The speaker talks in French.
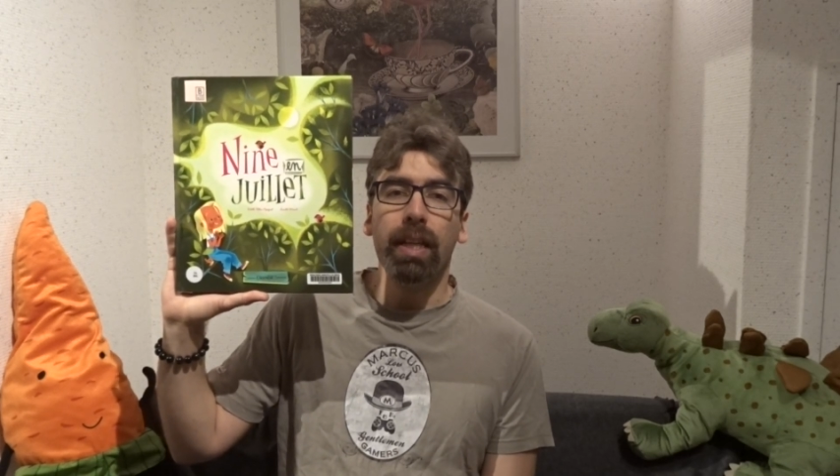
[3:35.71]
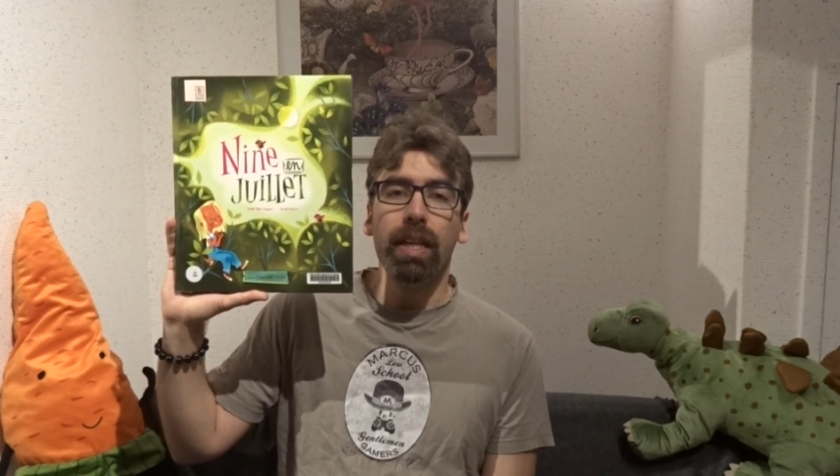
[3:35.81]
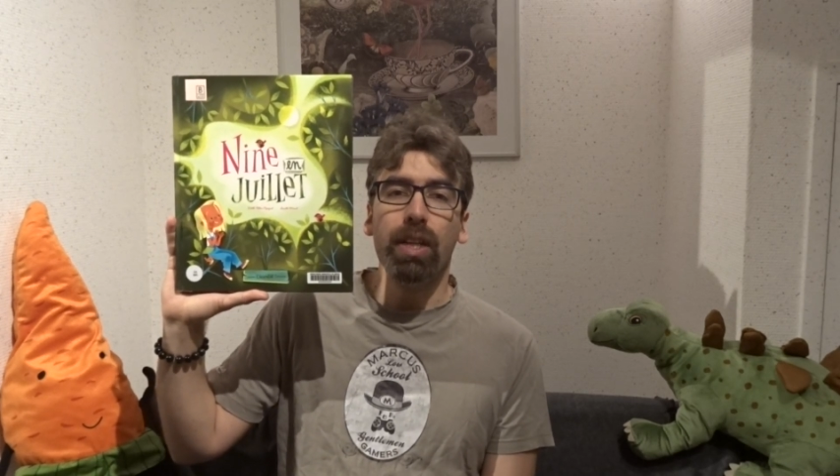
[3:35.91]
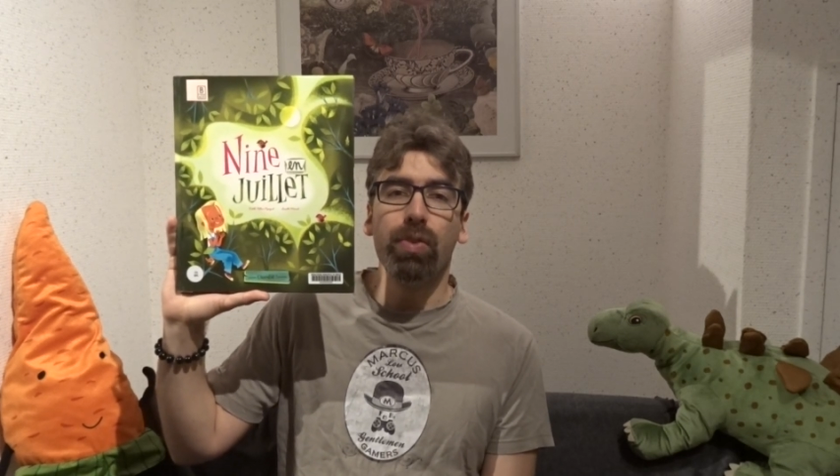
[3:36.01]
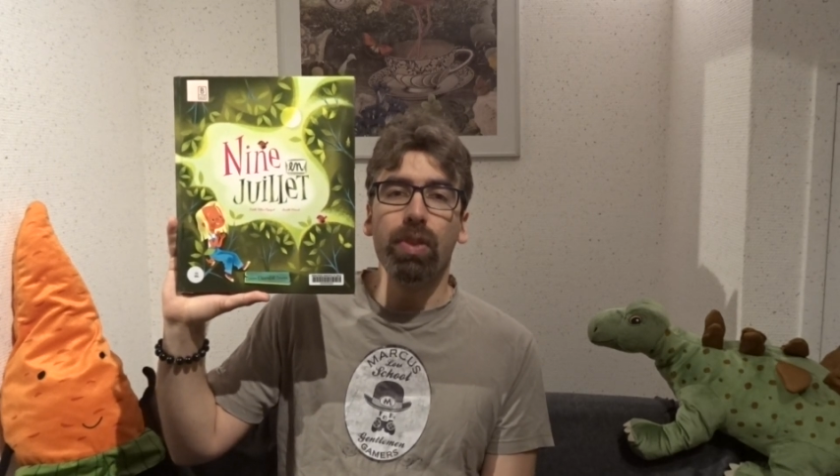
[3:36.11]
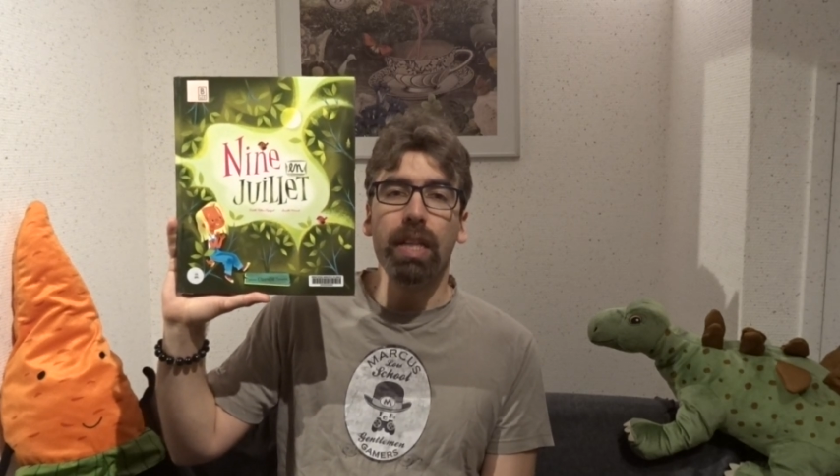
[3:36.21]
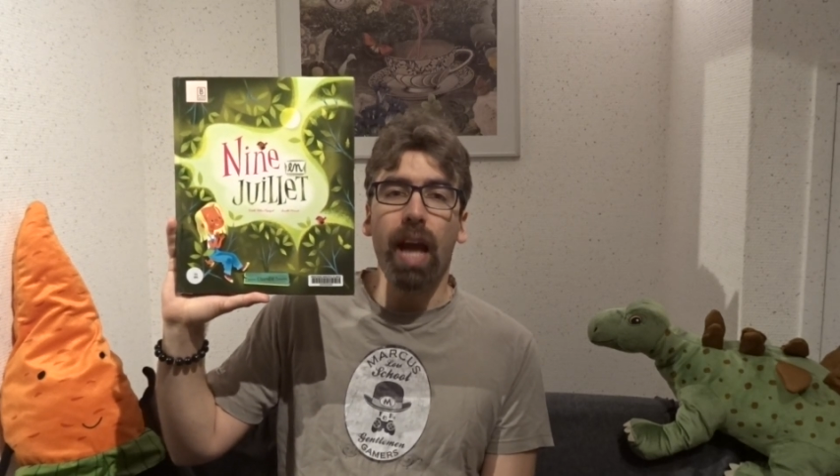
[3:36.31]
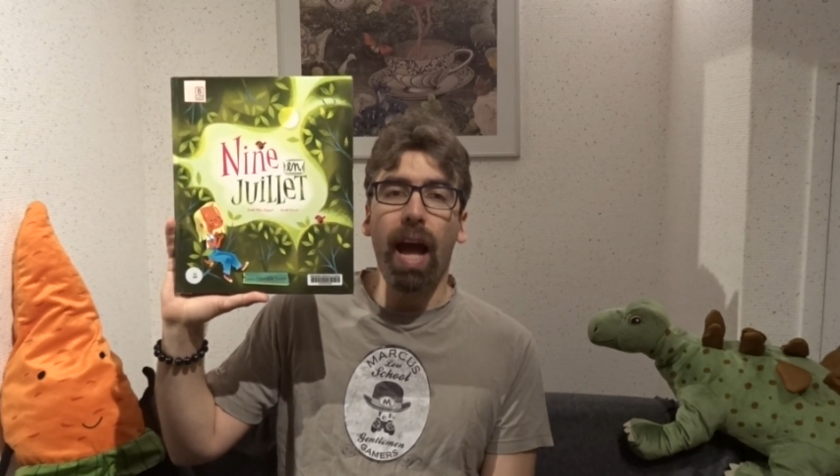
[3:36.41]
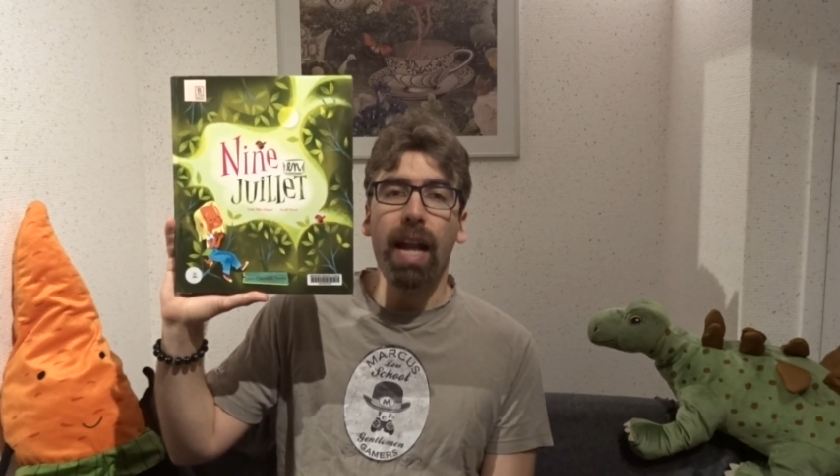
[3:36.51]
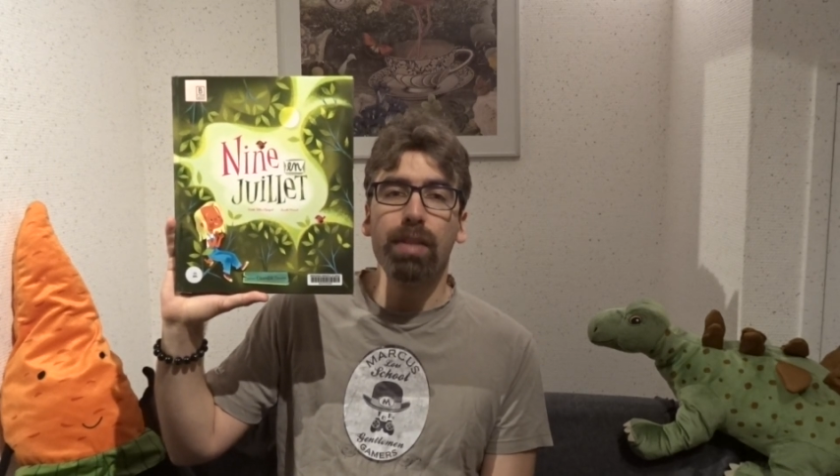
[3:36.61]
et je vous dis
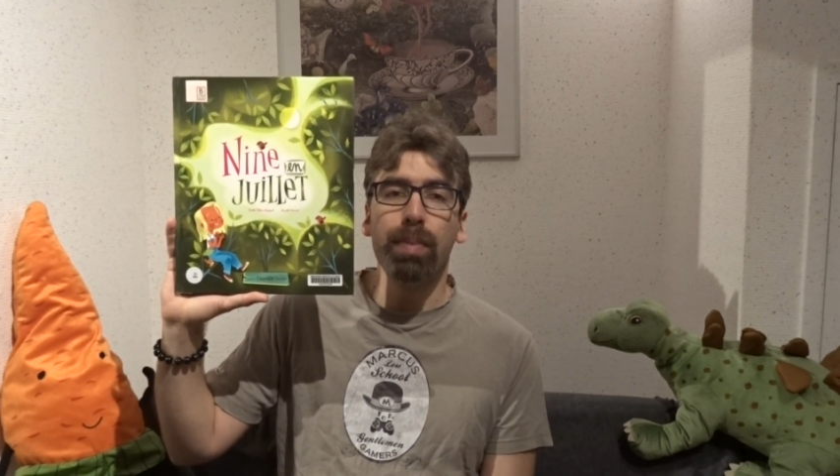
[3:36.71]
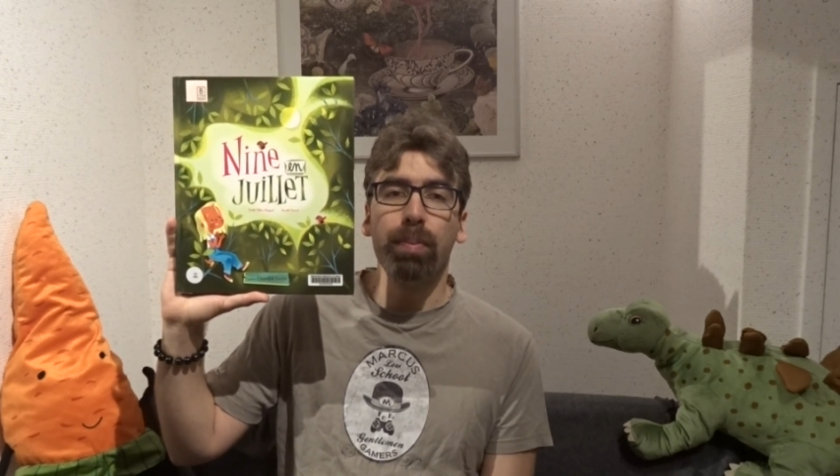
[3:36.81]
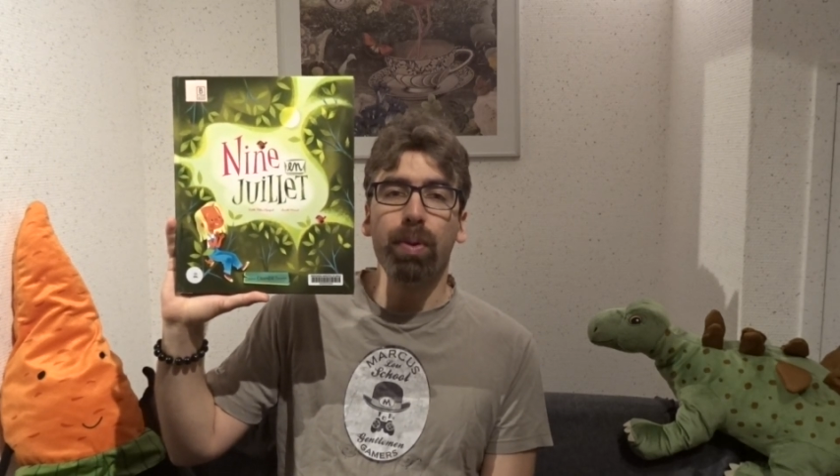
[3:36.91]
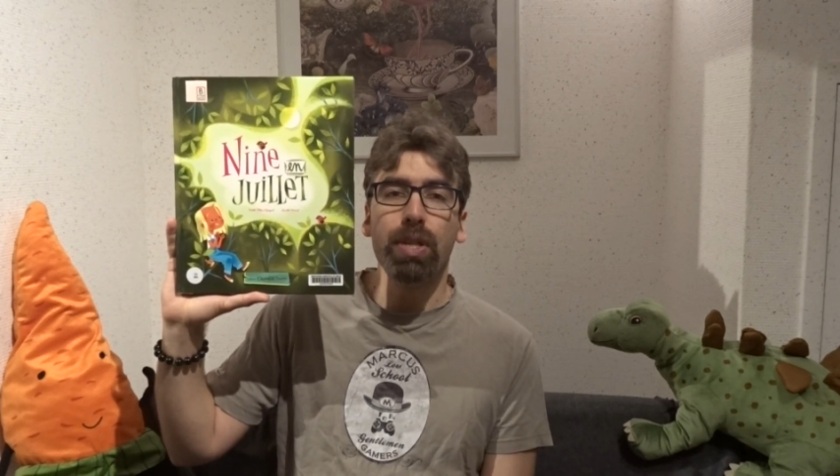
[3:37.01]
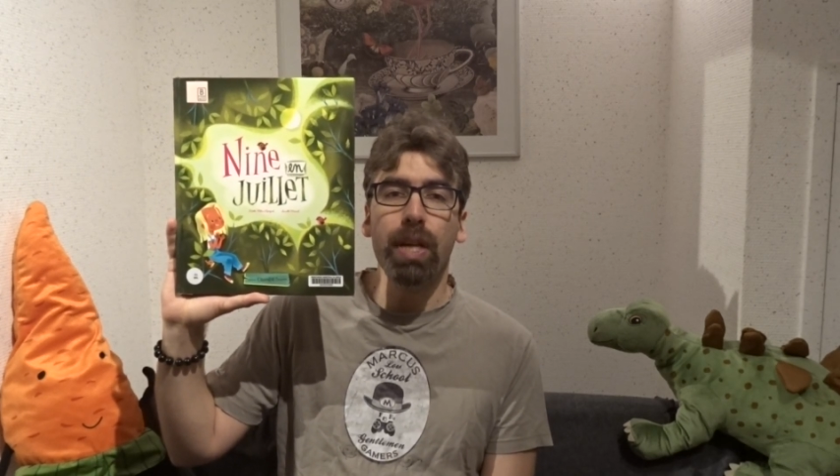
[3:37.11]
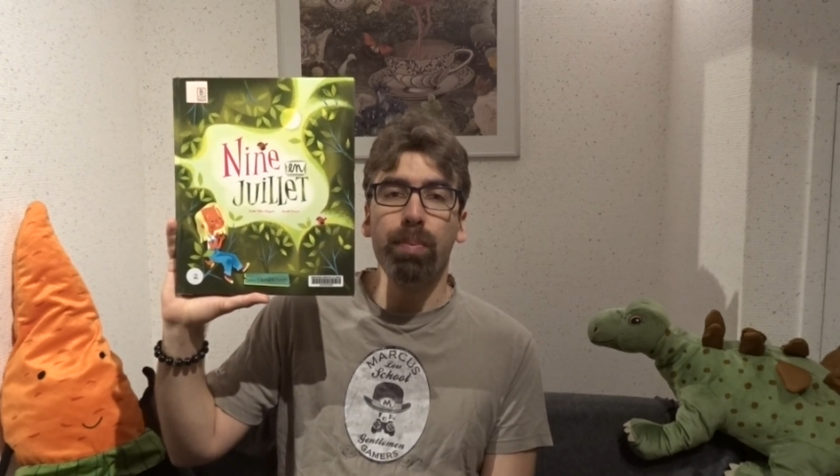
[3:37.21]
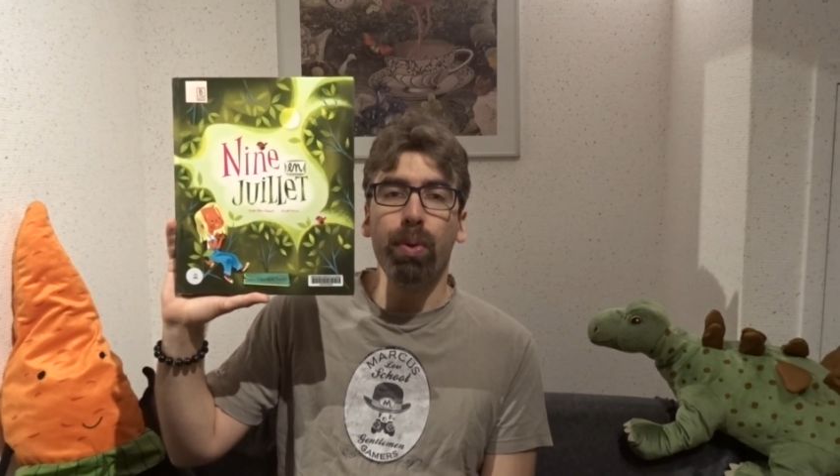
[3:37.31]
à la semaine prochaine